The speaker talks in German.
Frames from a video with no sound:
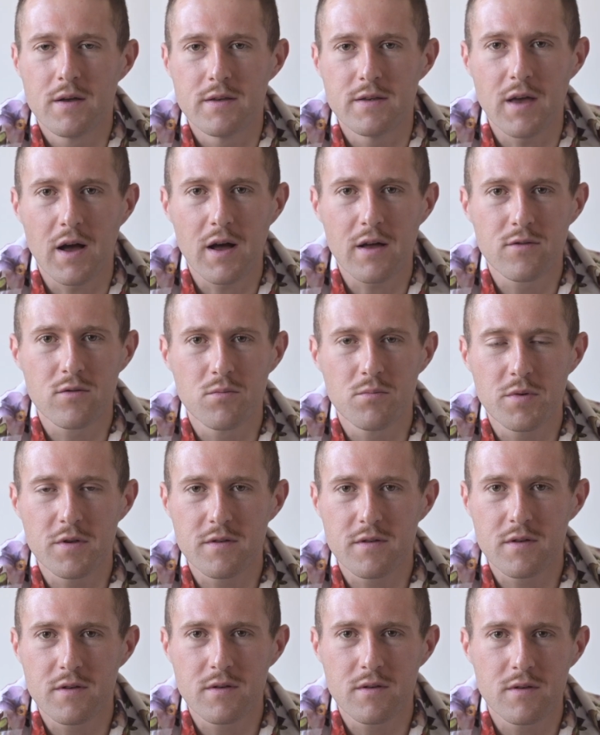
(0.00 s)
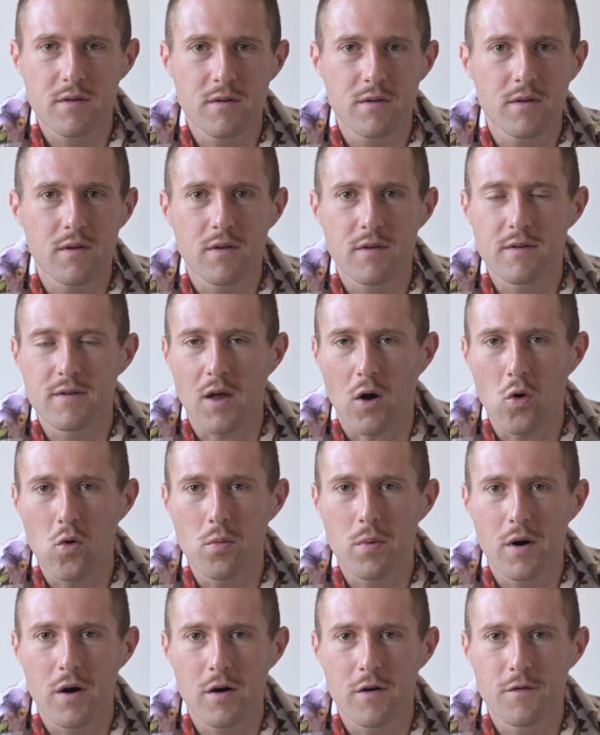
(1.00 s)
ja so ein bisschen
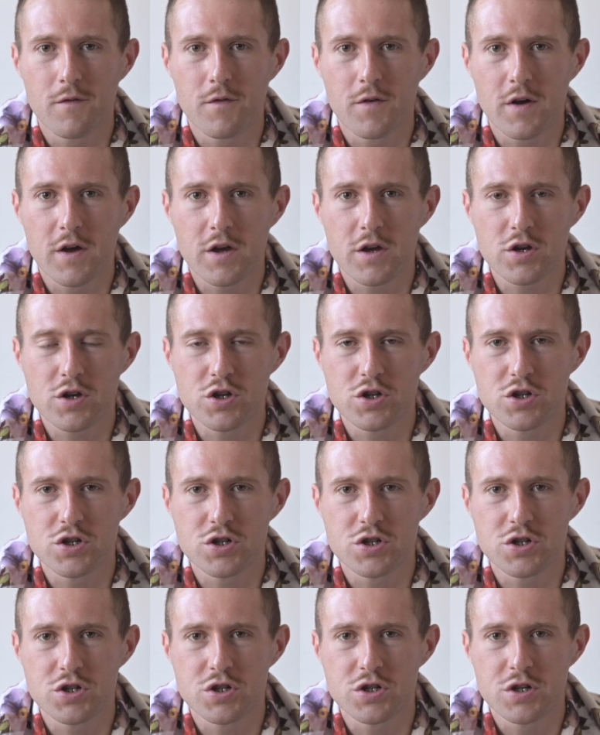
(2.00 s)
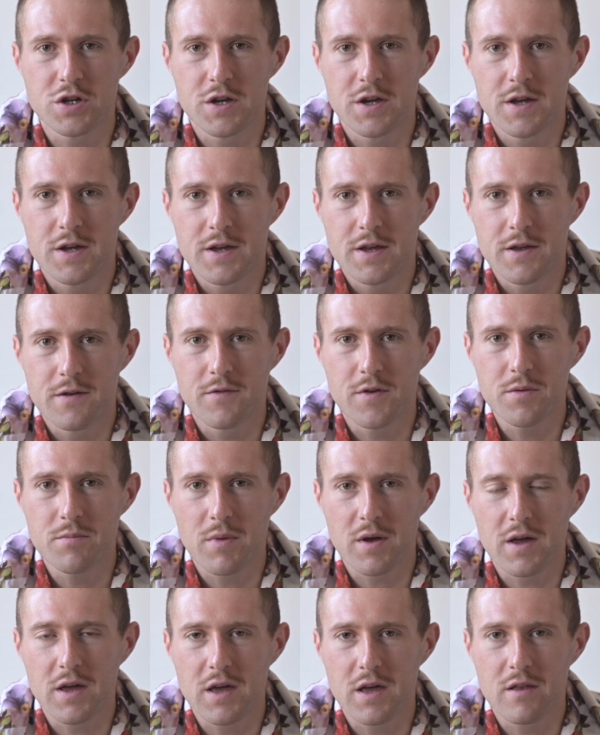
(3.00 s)
sauber, frisch. Ich finde,
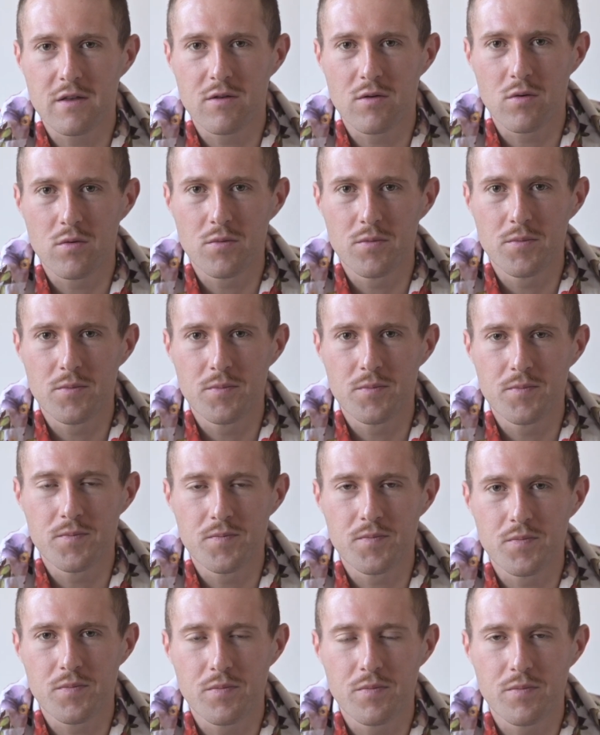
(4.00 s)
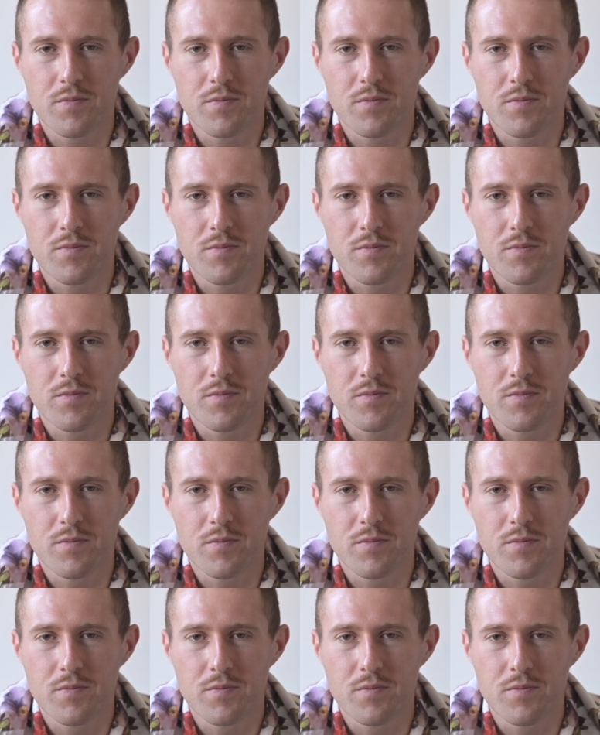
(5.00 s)
man kriegt so ein